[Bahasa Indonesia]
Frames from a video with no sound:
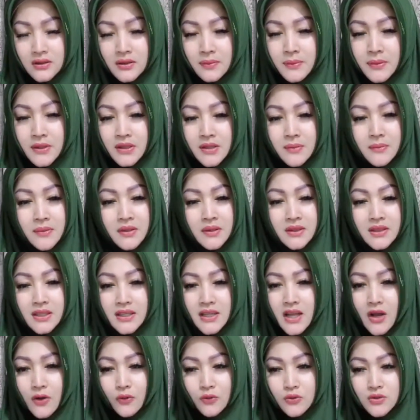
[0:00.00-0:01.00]
teman-teman
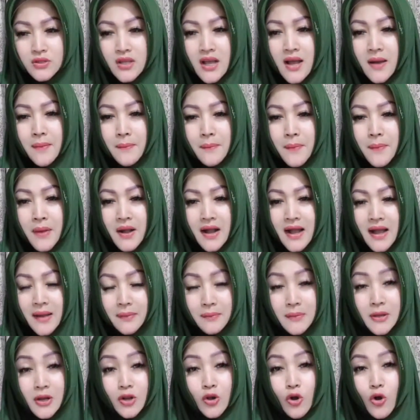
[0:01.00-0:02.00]
tidak usah
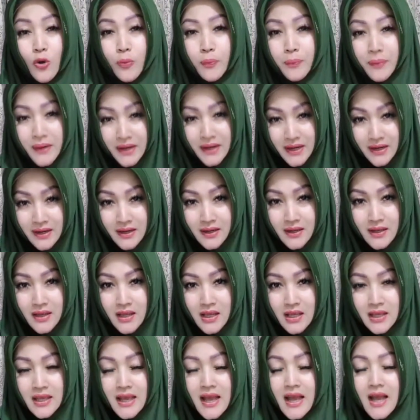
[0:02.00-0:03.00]
mengambil koper
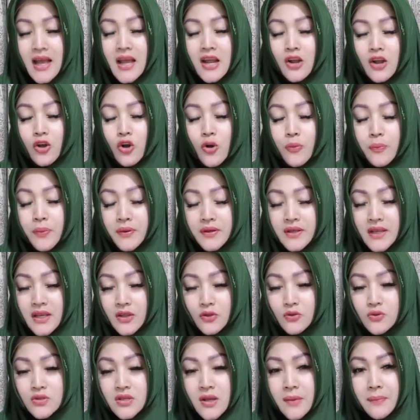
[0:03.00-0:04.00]
ya
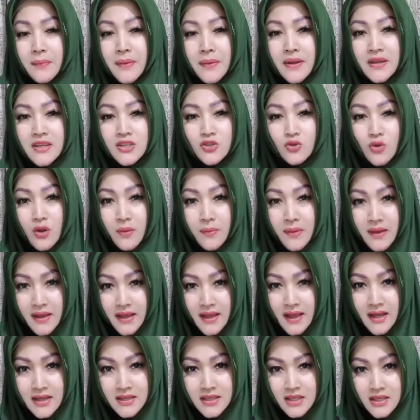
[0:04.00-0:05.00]
kopernya itu sampai di
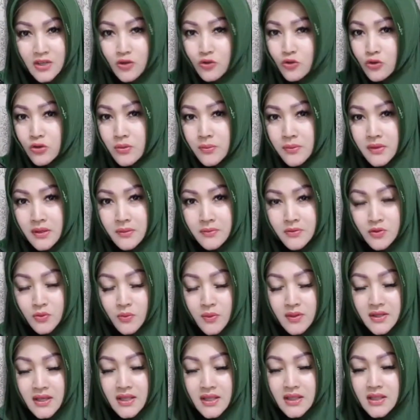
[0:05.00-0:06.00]
Surabaya jadi untuk teman-teman
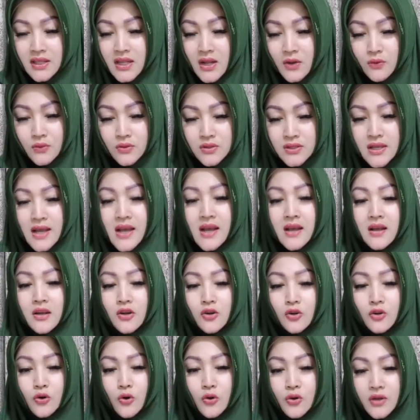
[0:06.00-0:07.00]
semuanya tidak usah
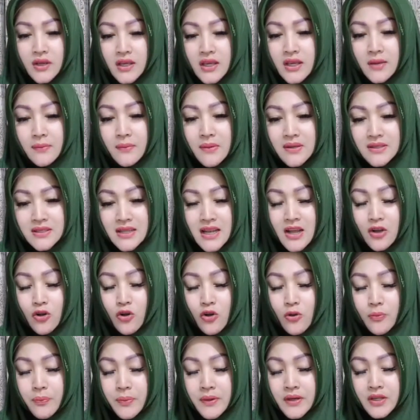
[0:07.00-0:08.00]
grogi masalah
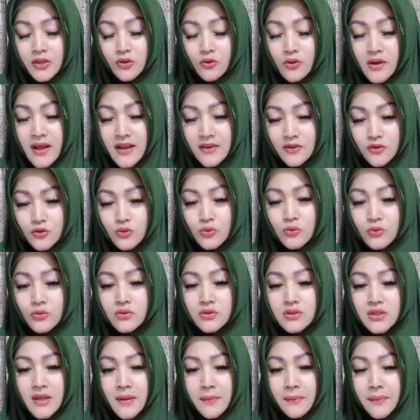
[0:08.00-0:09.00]
koper itu
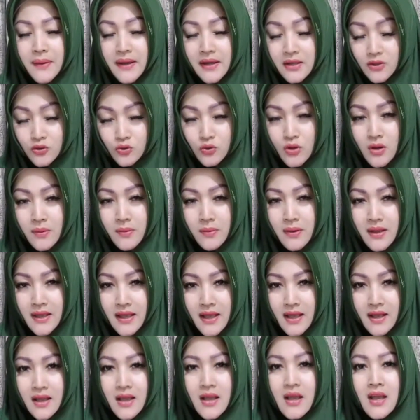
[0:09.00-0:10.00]
langsung sampai ke
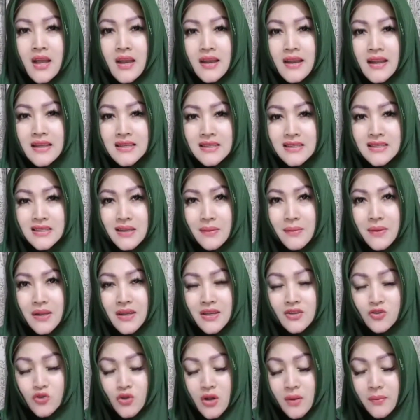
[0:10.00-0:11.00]
Surabaya nah
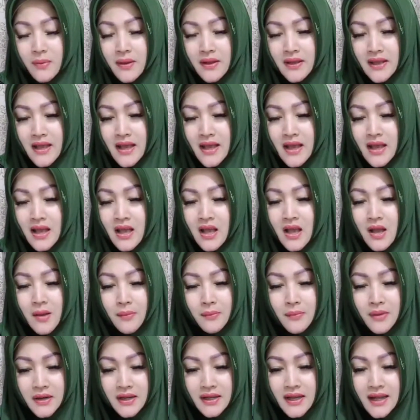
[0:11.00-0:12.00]
sesampainya di Surabaya
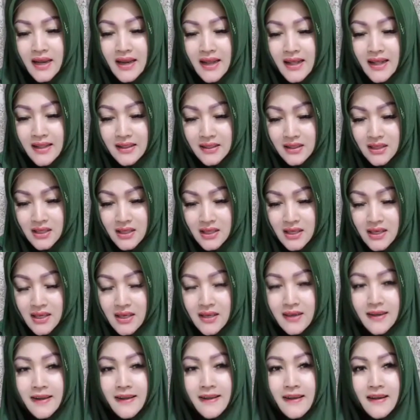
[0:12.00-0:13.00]
mereka
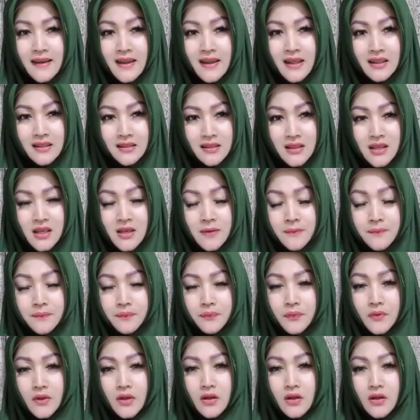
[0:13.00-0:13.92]
nanti kalian nanti